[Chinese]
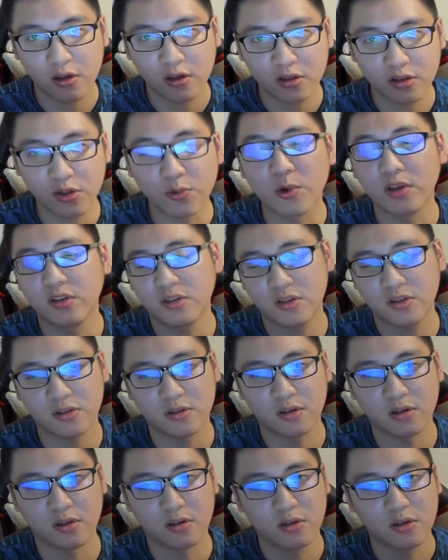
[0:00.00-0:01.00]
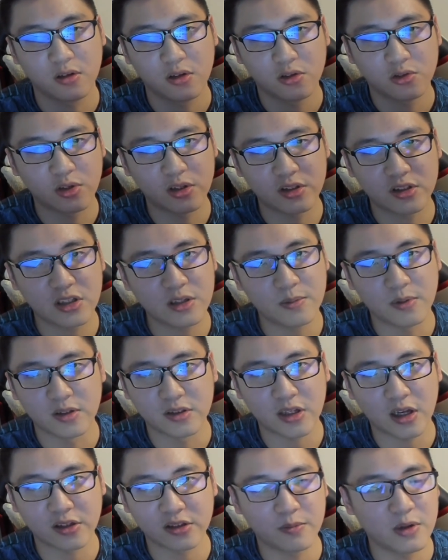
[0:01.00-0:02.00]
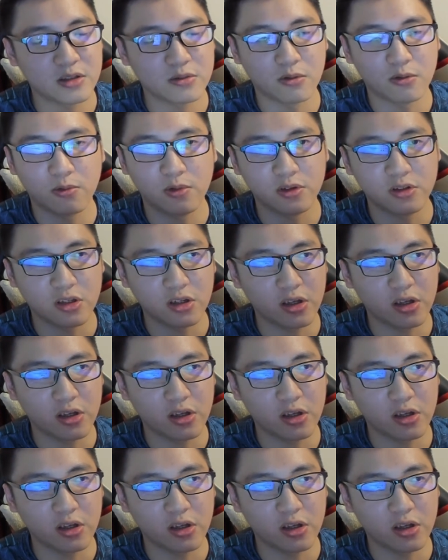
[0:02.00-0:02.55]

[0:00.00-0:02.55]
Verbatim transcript: 是 Win 十的，所以基本上是没什么问题。